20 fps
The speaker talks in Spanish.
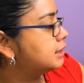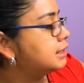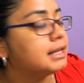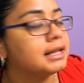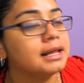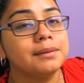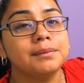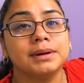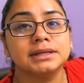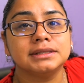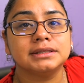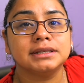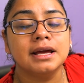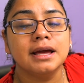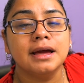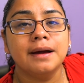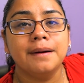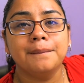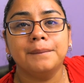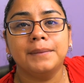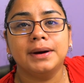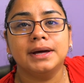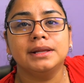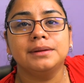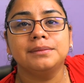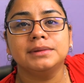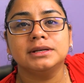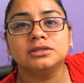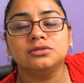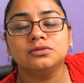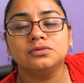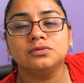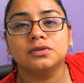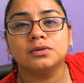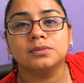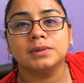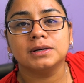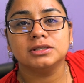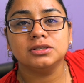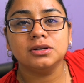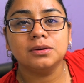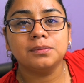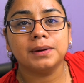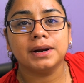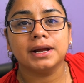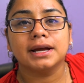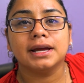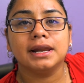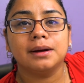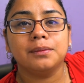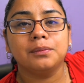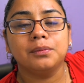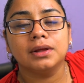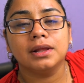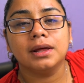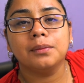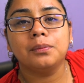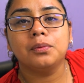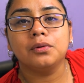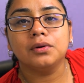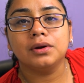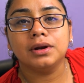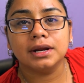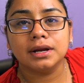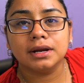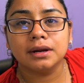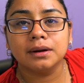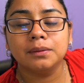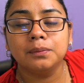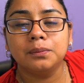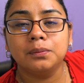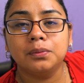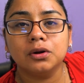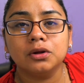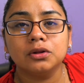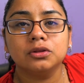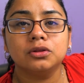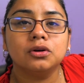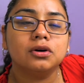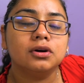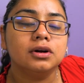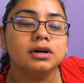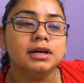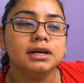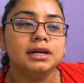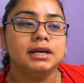Nada más, mándeme su información para que la pueda poner pronto.